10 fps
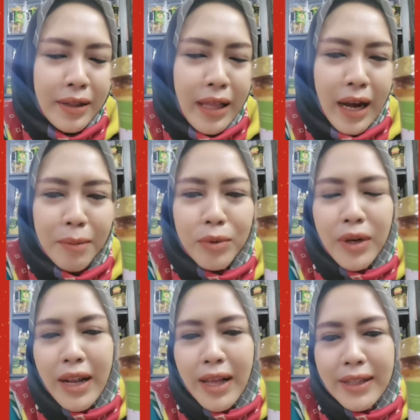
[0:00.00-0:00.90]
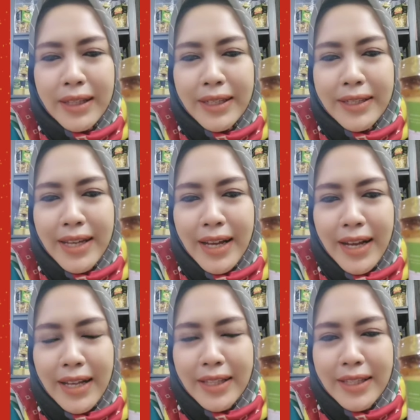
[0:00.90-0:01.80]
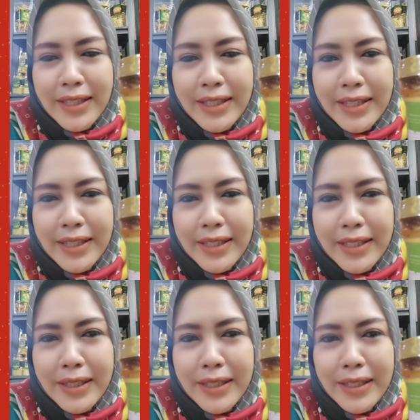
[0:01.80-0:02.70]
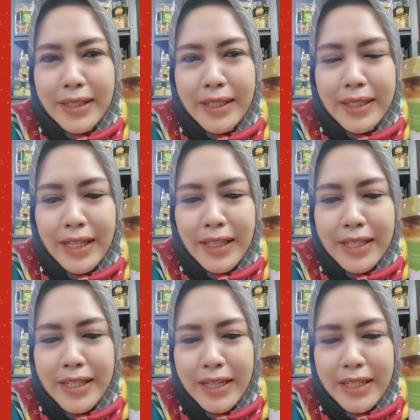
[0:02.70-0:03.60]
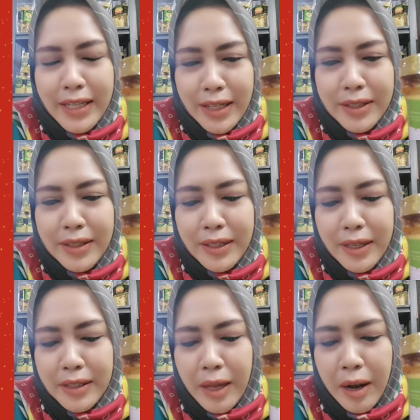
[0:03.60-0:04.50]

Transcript: alhamdulillah tidak tidak terjadi ya tidak,